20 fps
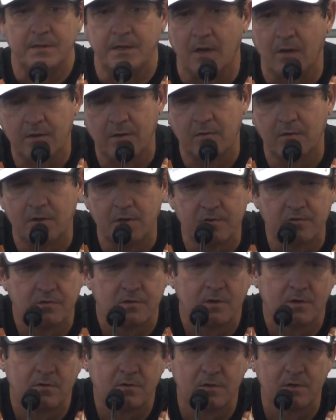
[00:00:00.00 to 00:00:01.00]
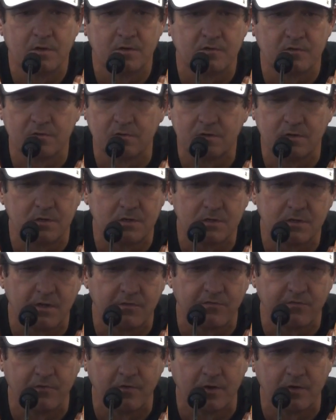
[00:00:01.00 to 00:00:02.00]
Não, não, o Ganso não, o Ganso
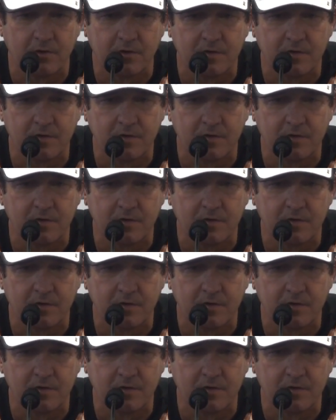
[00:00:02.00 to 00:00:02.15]
está é, fora, o